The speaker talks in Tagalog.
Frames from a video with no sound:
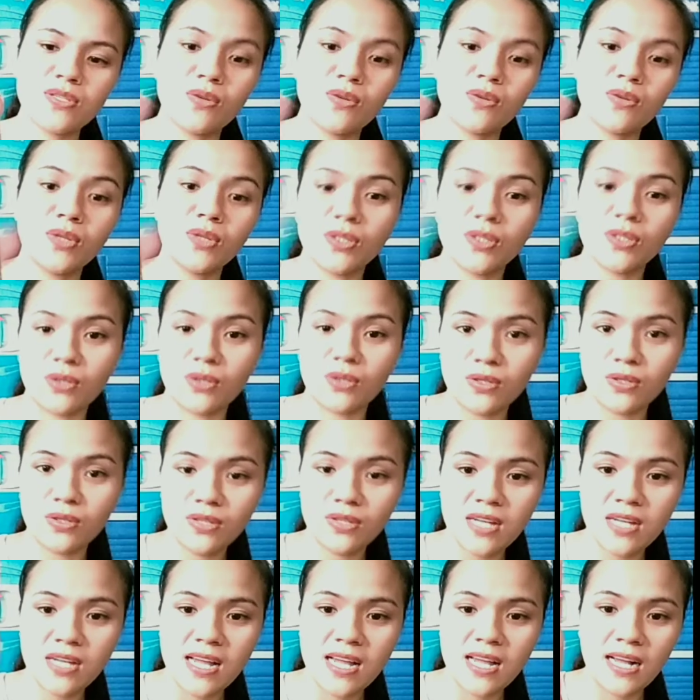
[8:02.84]
ko to.
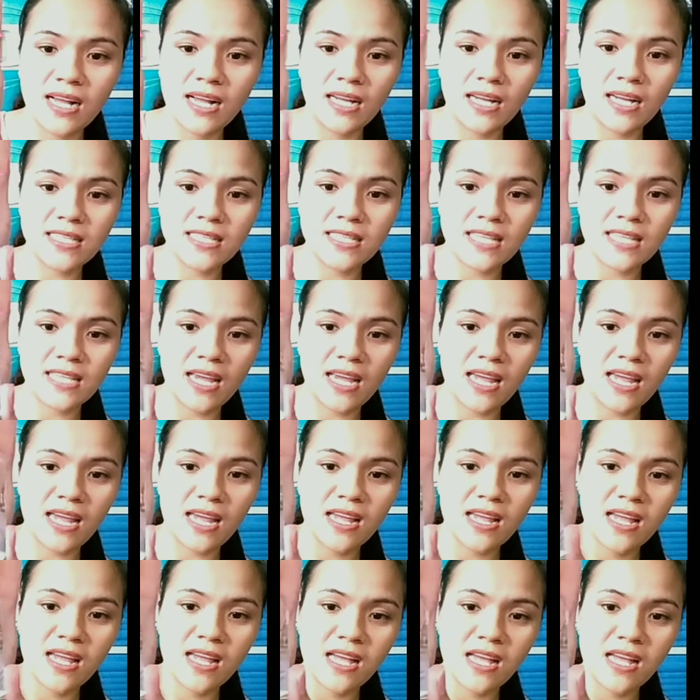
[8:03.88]
Kasi,
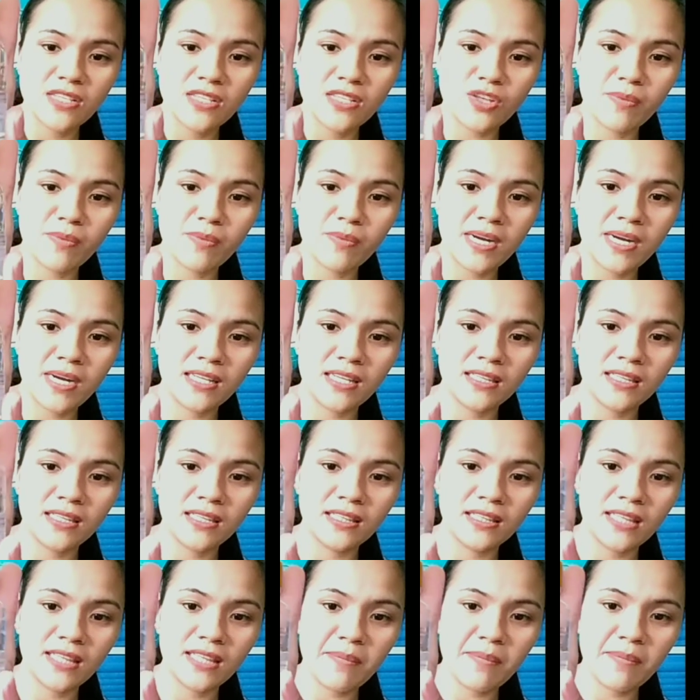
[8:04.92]
sobrang
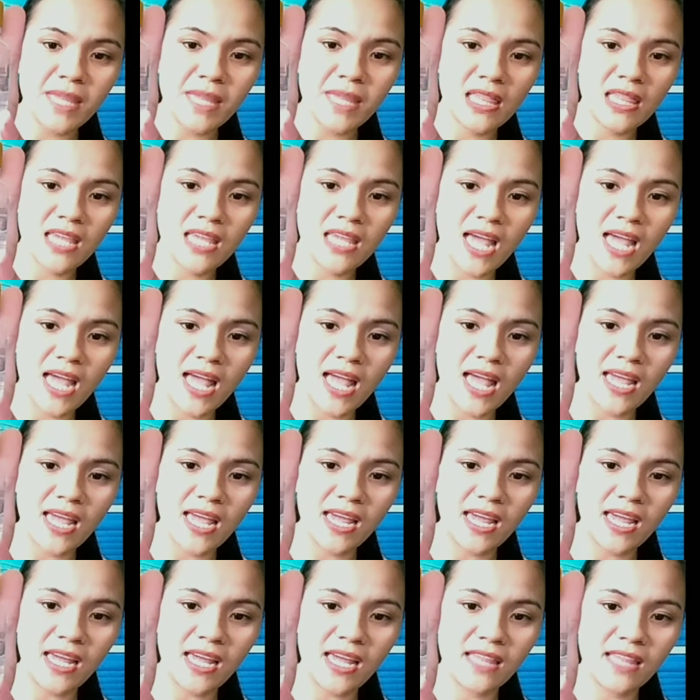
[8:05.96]
tipid niya
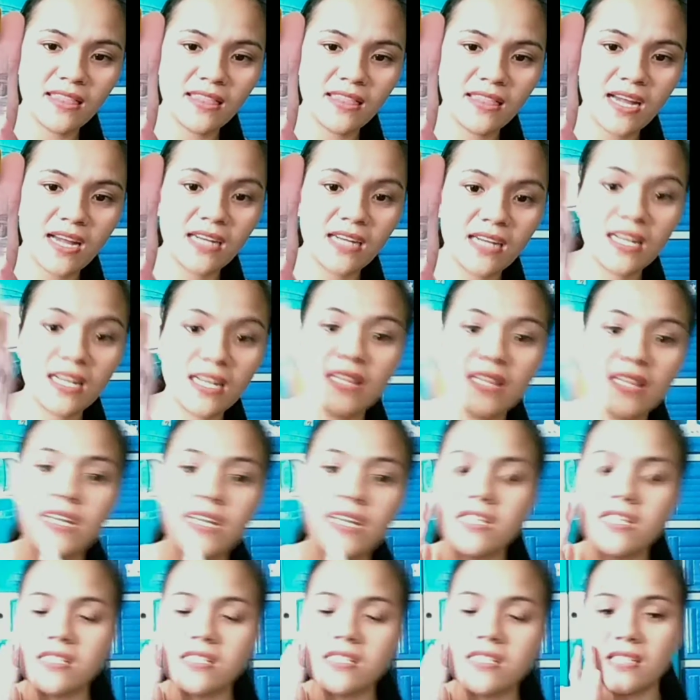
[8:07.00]
and ang ganda
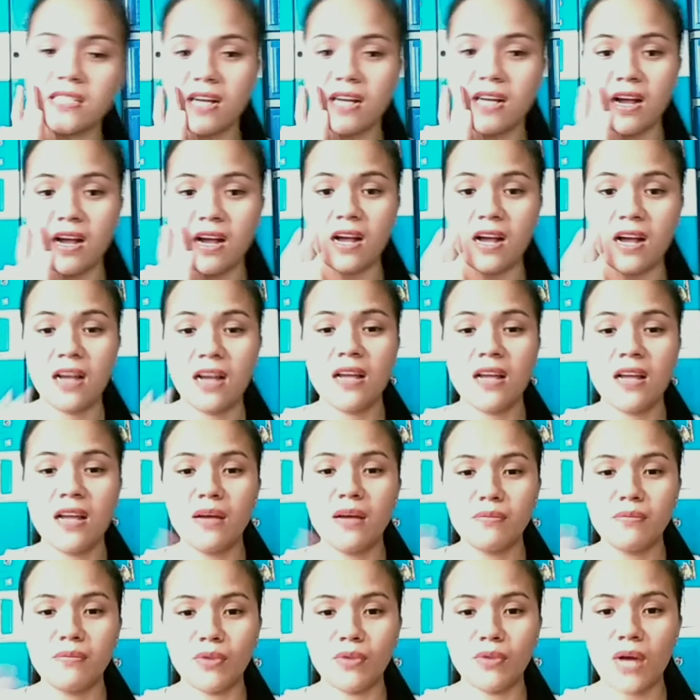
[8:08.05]
niya sa
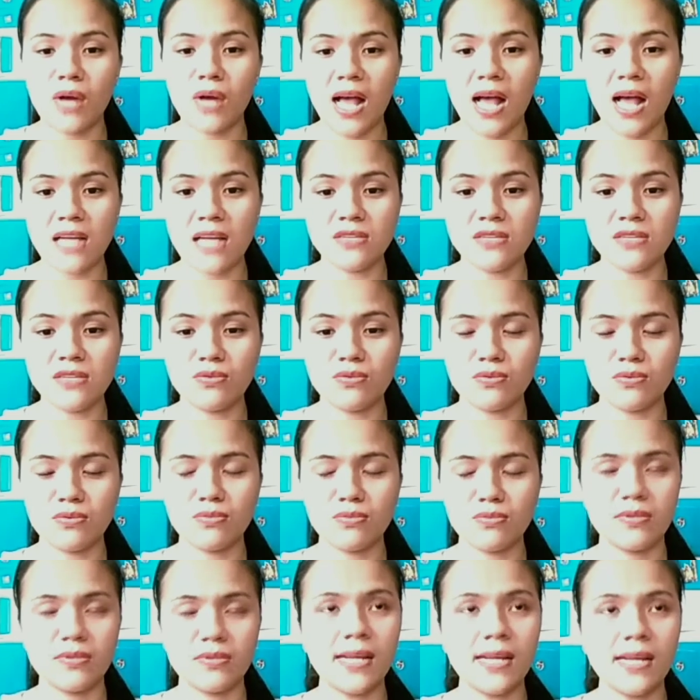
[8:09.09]
mukha.
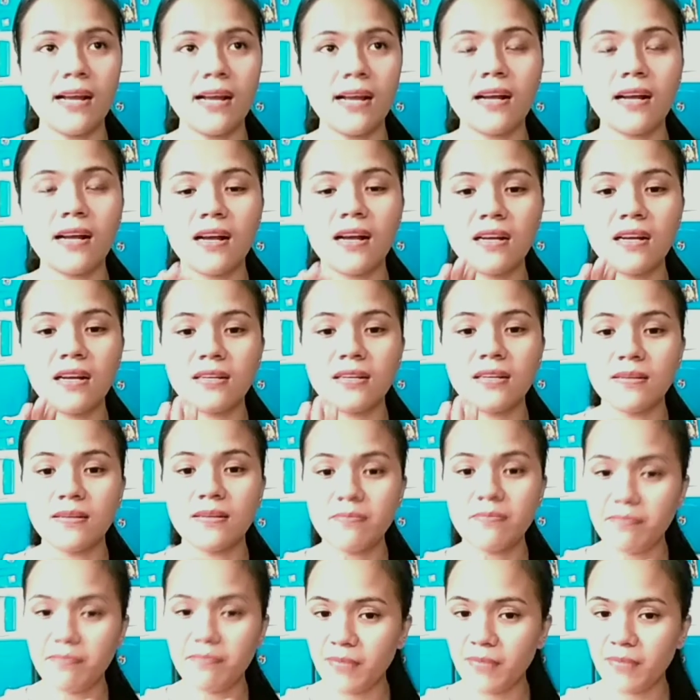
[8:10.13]
Yung talagang
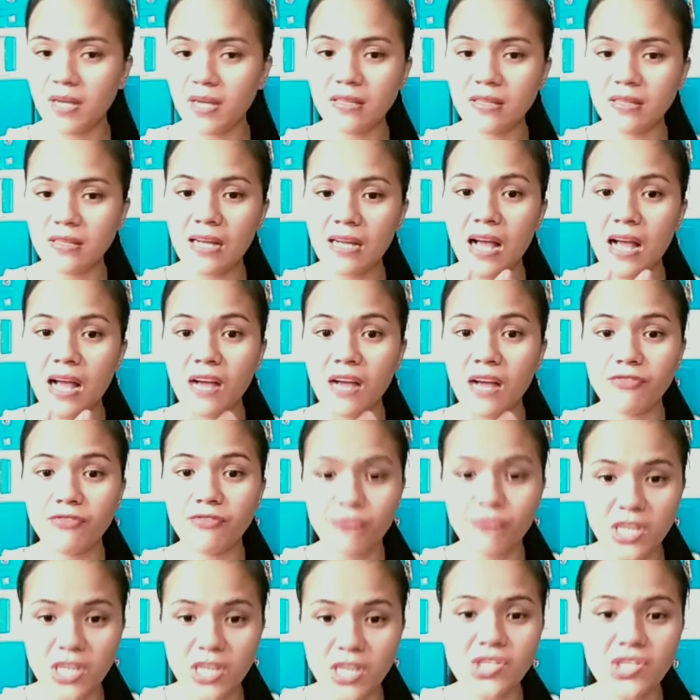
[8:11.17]

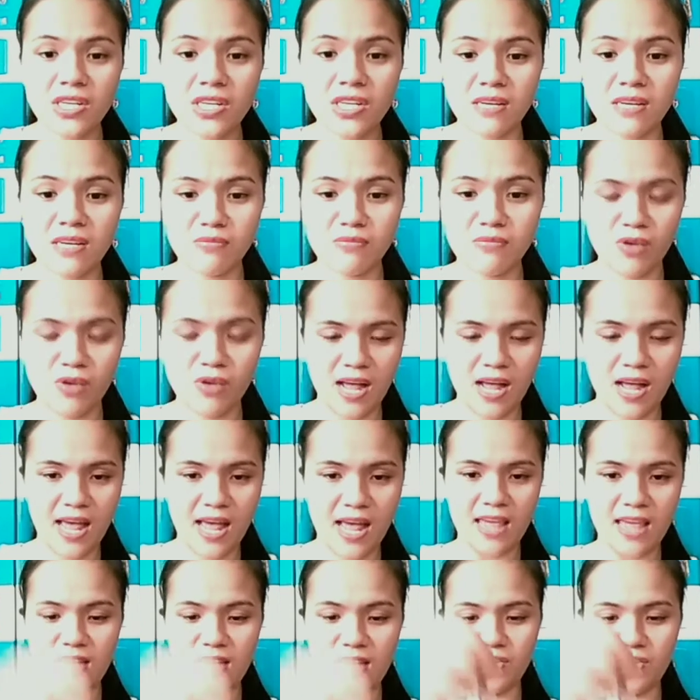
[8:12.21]
nakaka-fresh siya ng mukha.
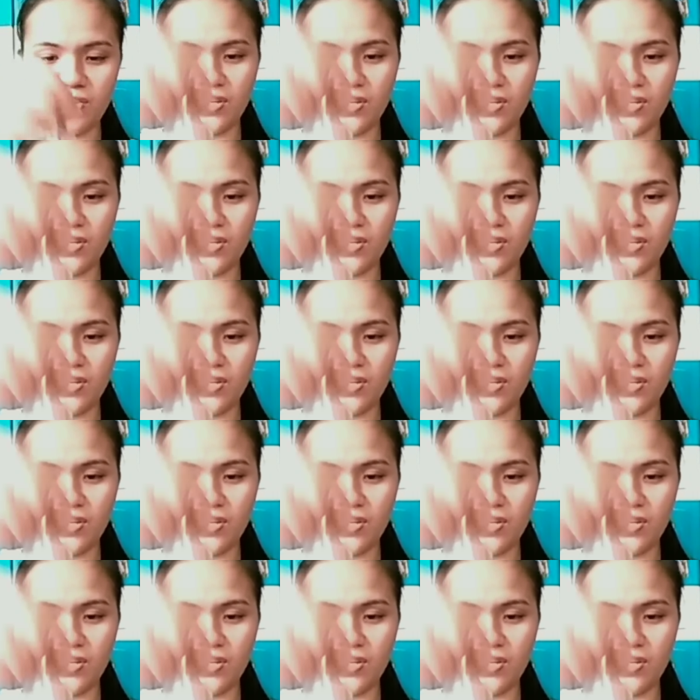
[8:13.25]
Ayan siya.